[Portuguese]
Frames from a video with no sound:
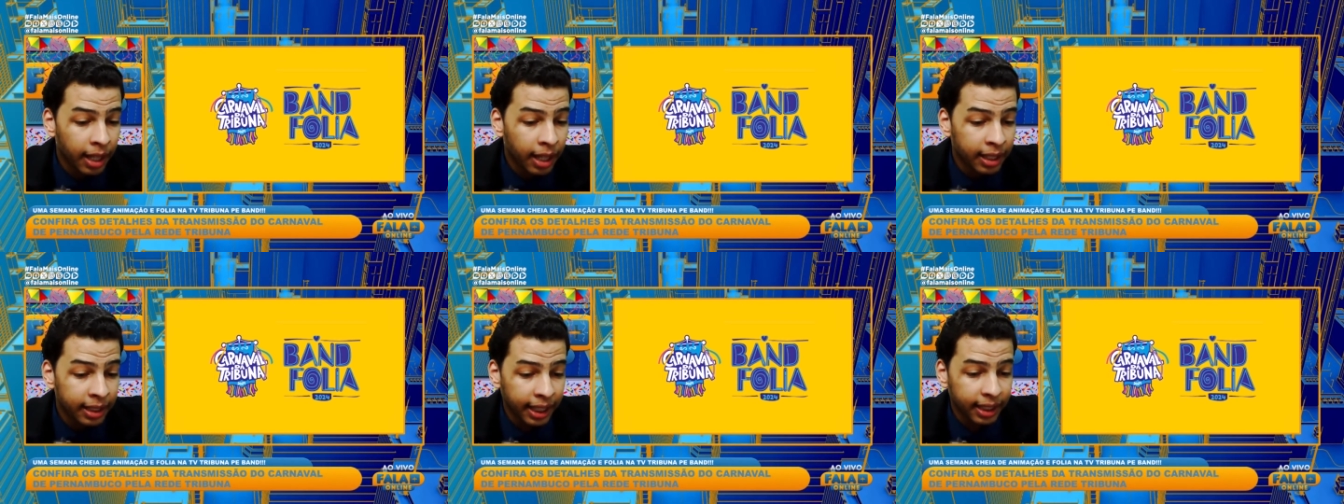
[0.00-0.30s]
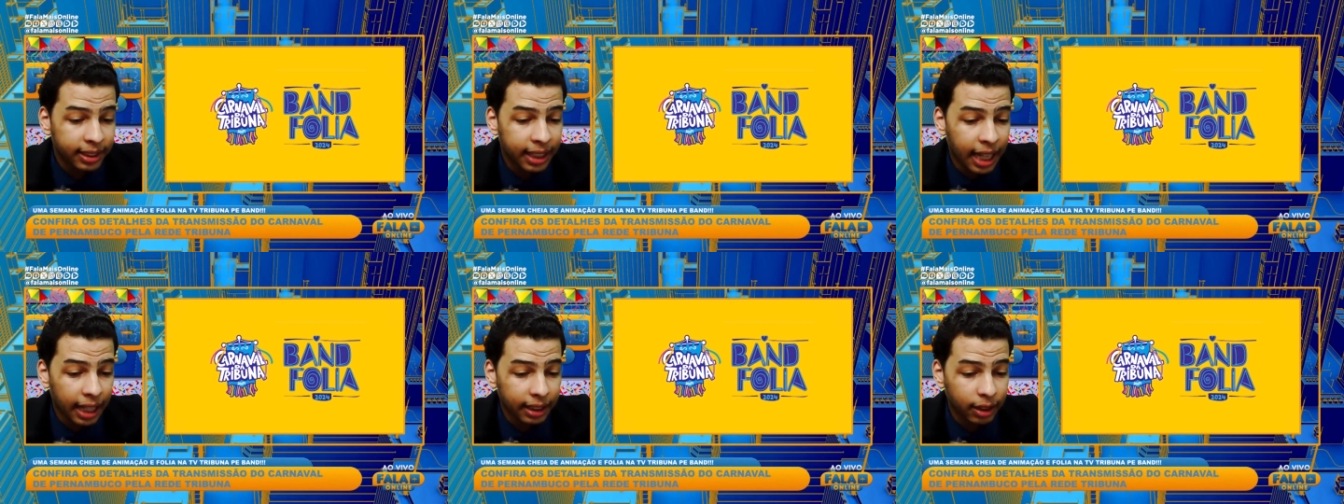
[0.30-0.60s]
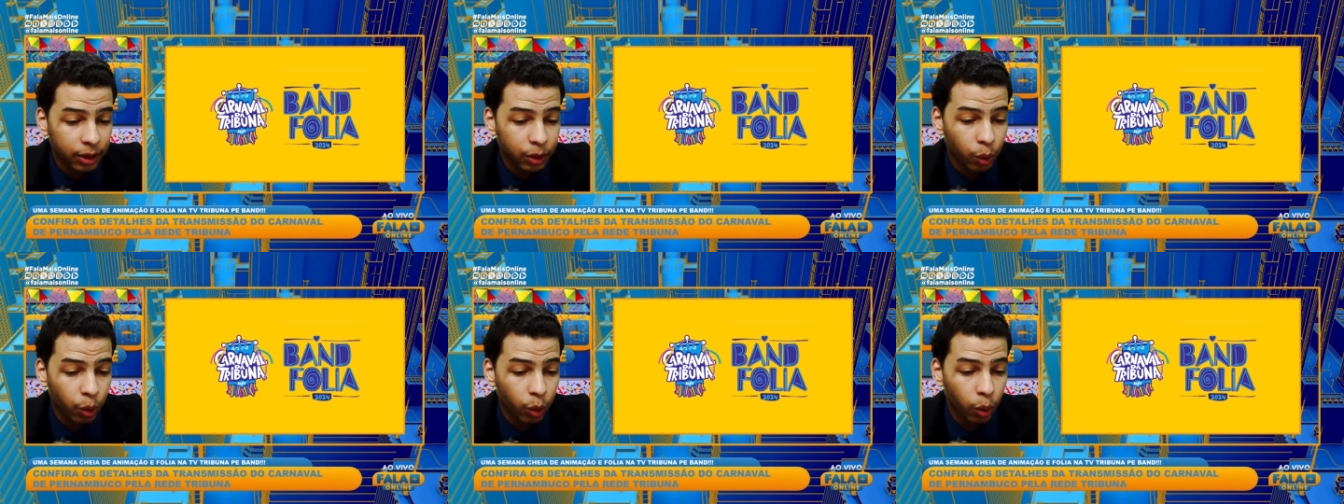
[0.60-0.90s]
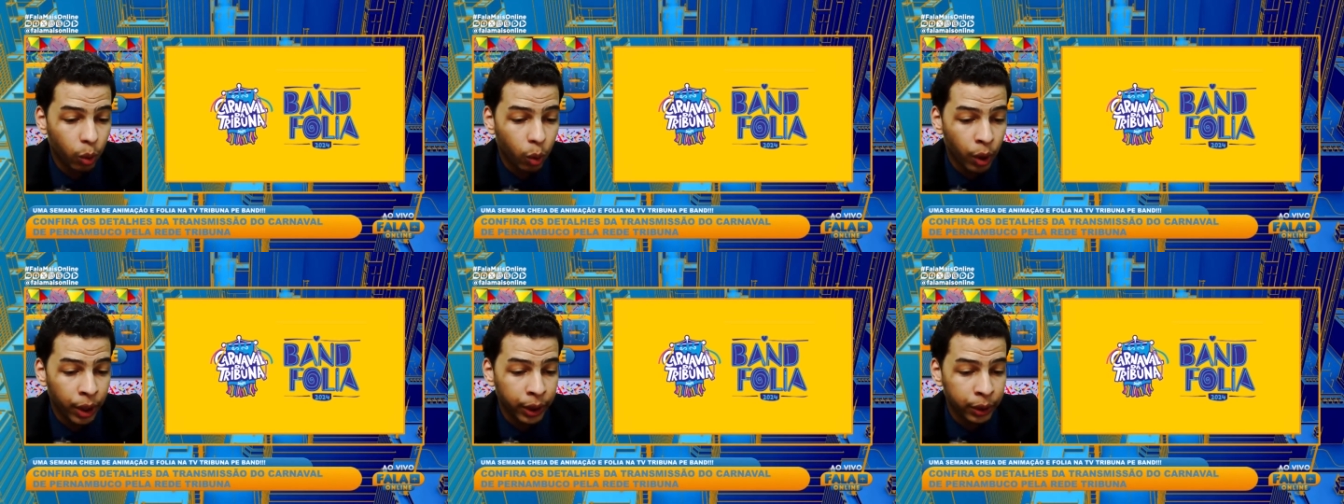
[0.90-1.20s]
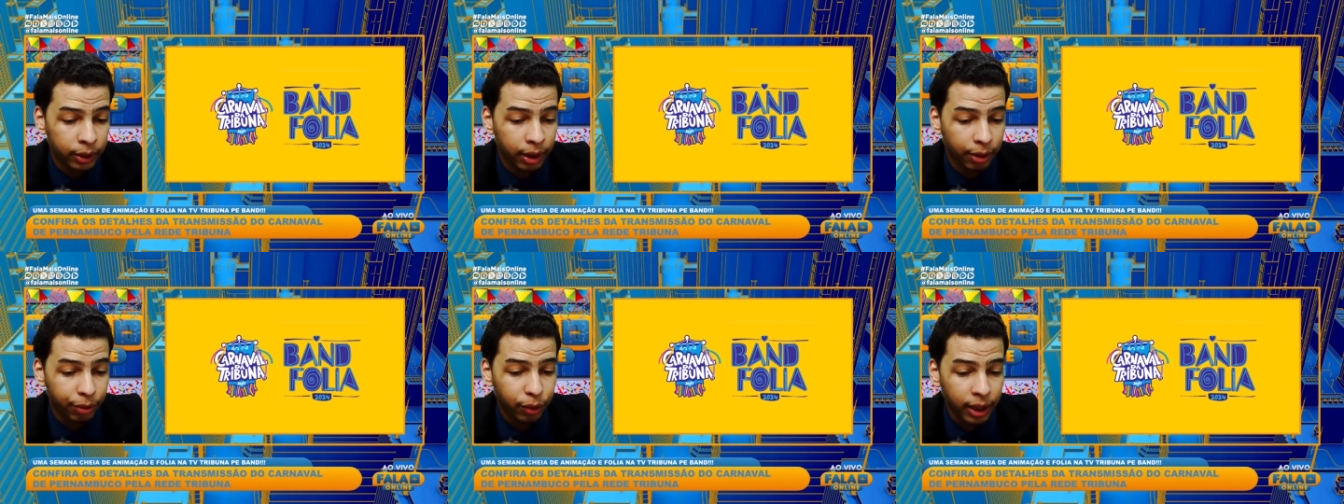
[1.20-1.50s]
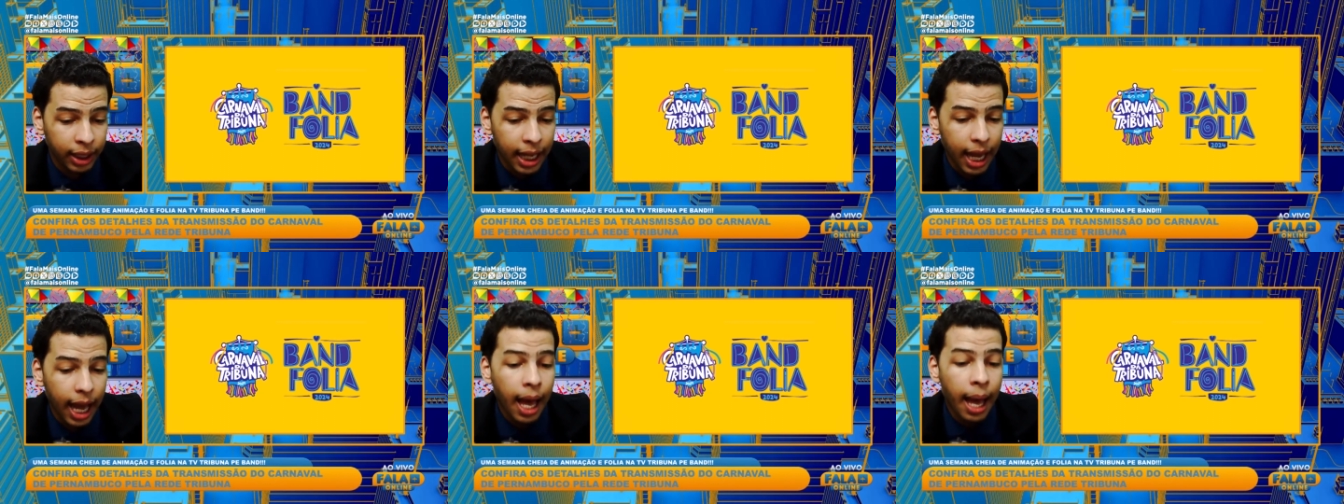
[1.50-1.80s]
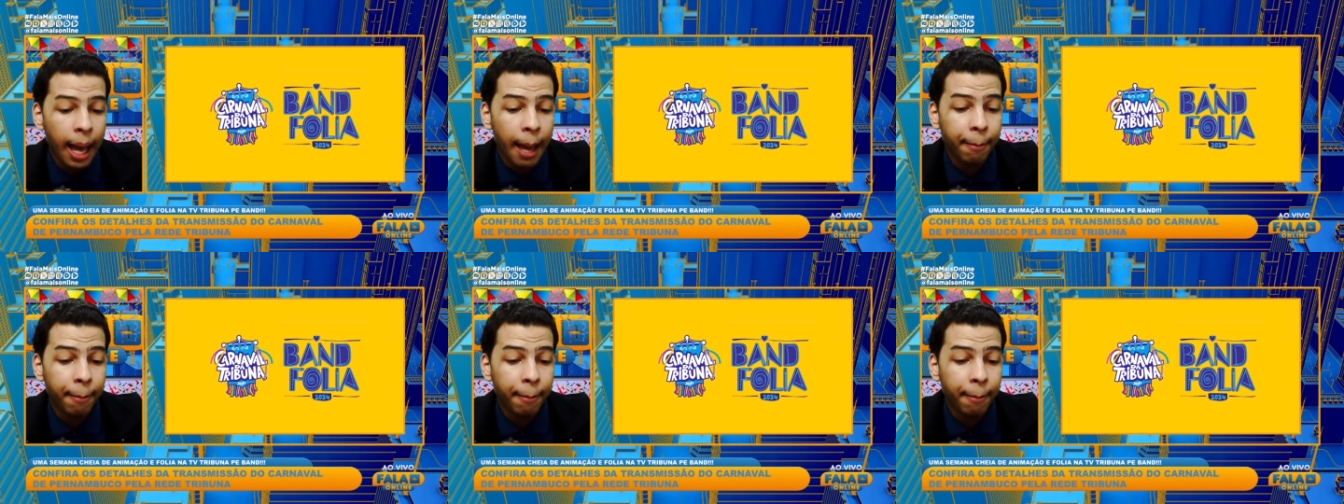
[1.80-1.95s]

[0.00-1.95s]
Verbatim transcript: na entrada do corredor da folia,